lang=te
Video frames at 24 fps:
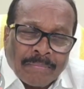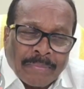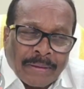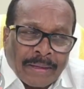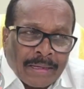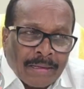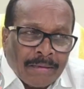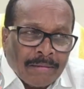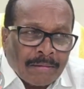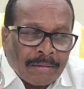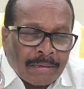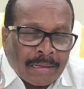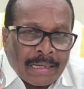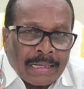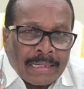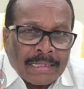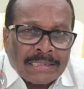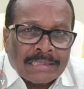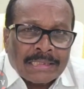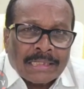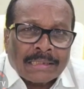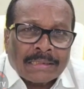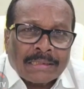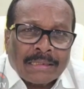బెయిల్
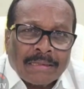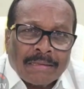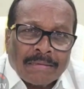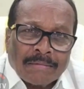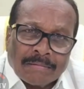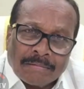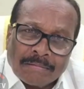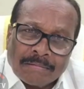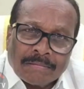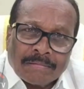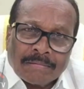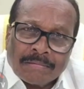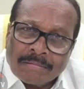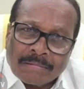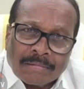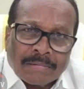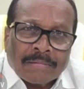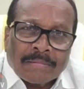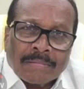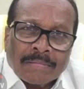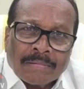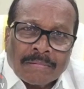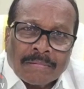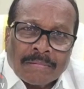రాని చట్టాలు
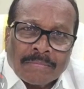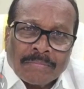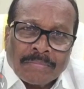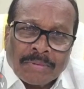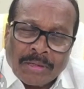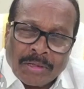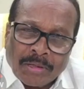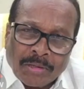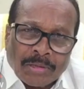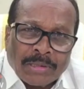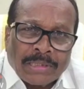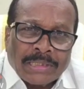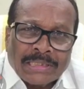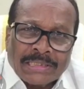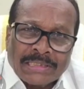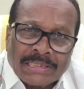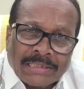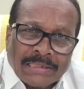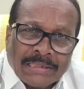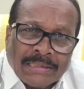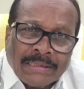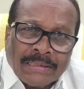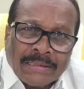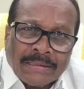
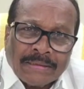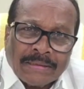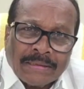ప్రయోగించి